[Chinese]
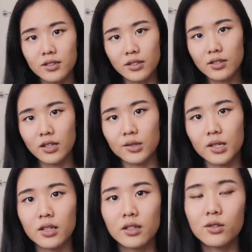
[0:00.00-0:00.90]
几个小
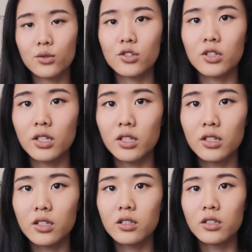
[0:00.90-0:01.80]
建议呢，就是第一
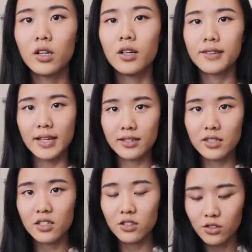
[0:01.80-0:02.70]
个单
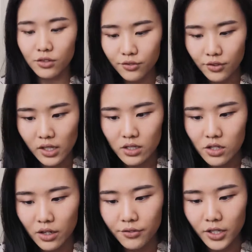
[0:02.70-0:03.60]
词真的非
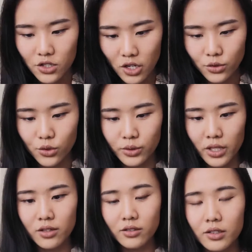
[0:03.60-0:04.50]
常非常重
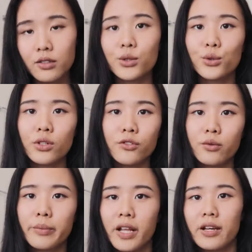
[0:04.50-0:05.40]
要，因为托
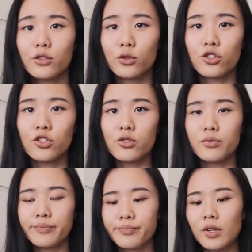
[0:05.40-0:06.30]
福本来就是，